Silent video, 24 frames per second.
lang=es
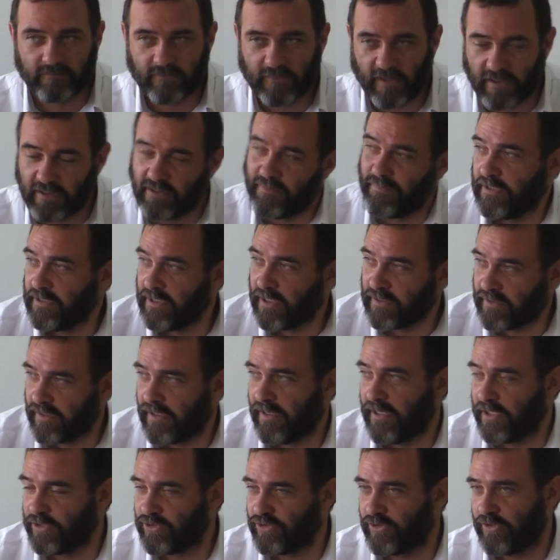independiente
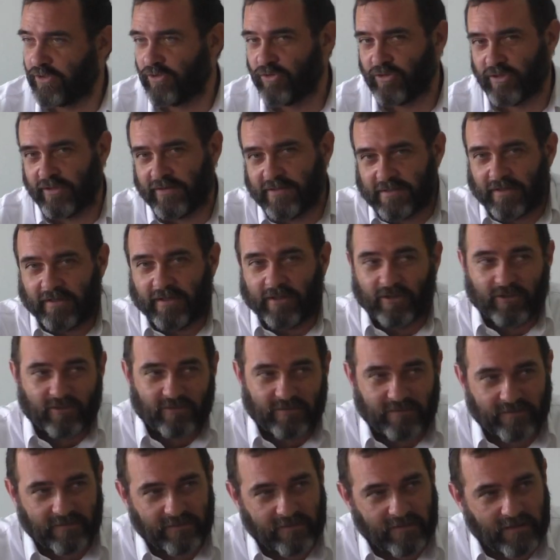del hecho que yo estaba saliendo
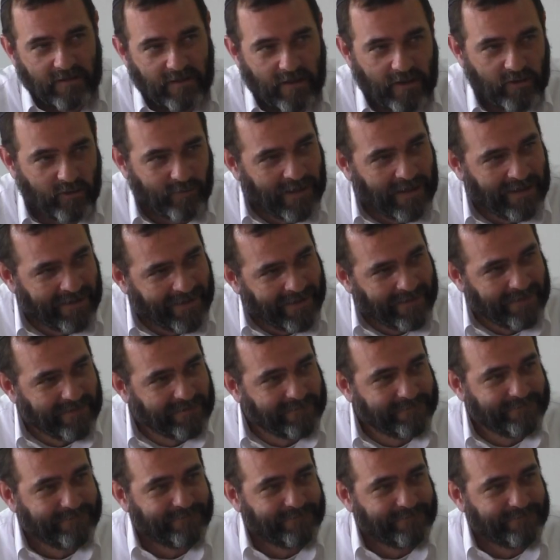a tomar la calle.